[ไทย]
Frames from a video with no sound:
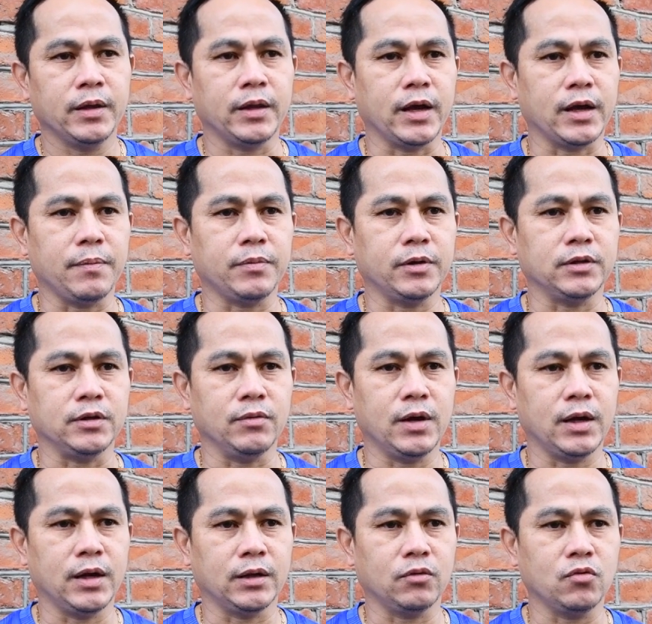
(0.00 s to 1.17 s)
นะครับก็ถือว่า
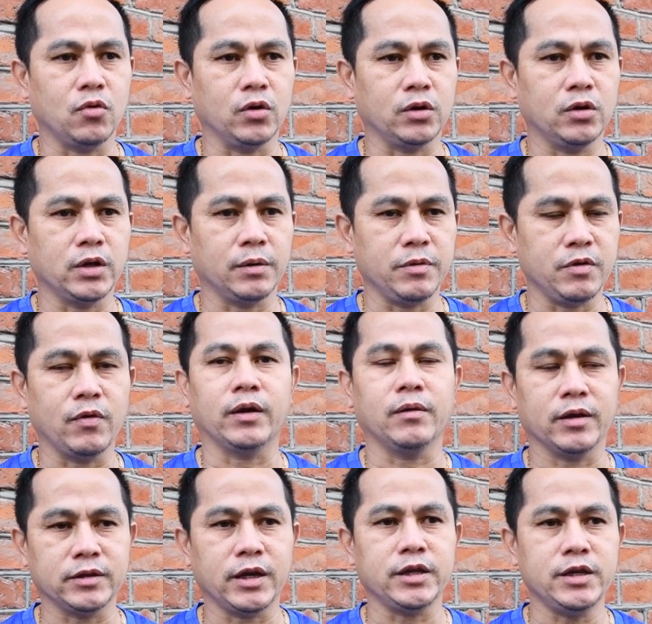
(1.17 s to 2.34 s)
ทุกคนก็ยังมีหวังกำลั
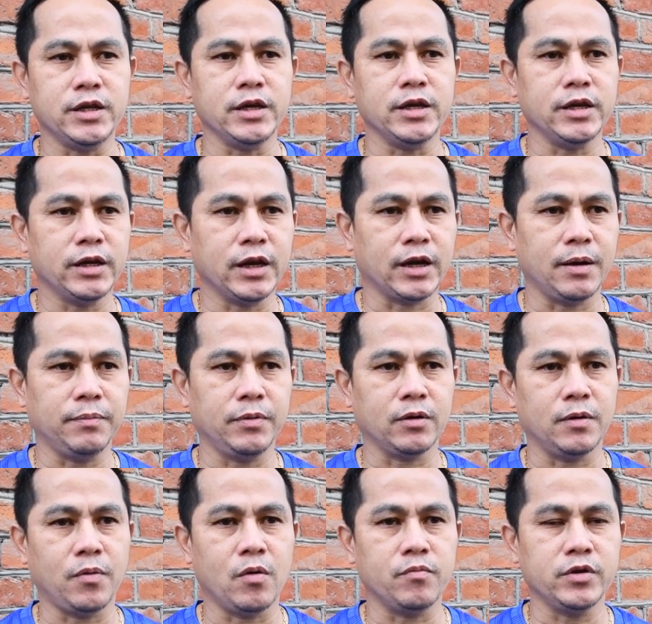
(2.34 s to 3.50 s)
งใจที่ดีนะครับแล้วก็
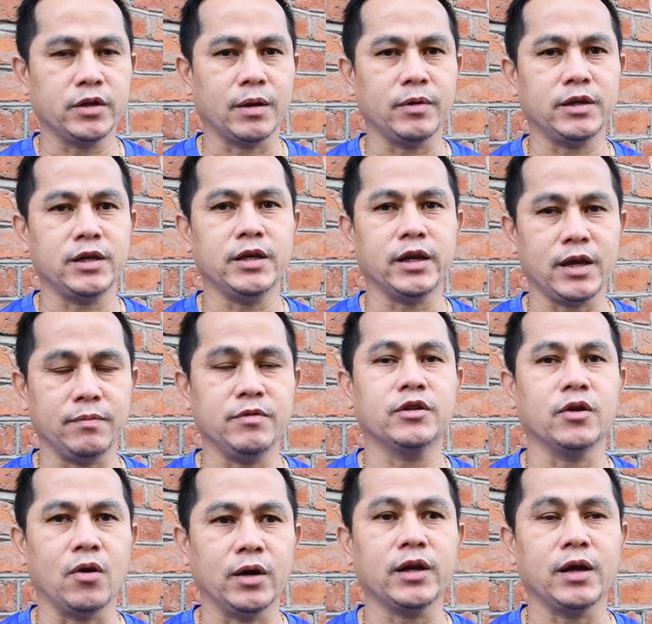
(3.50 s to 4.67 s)
พร้อมที่จะทำหน้าที่ในเกมที่
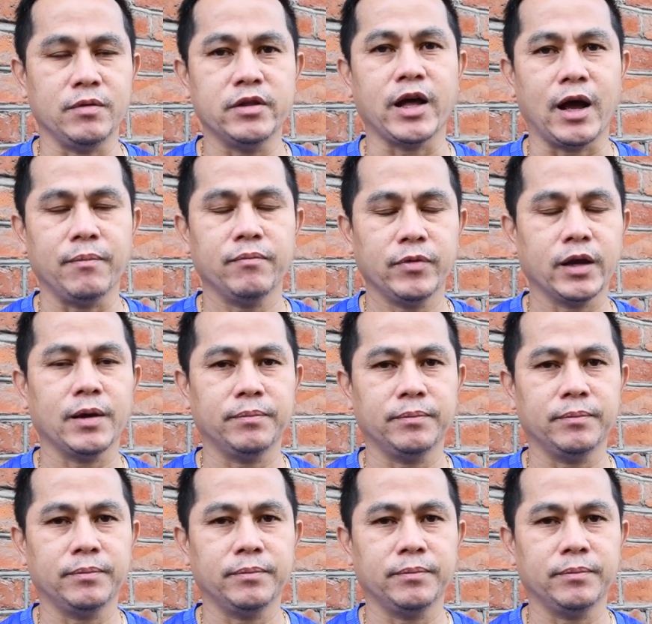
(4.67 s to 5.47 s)
2 และเกมที่3นะครับ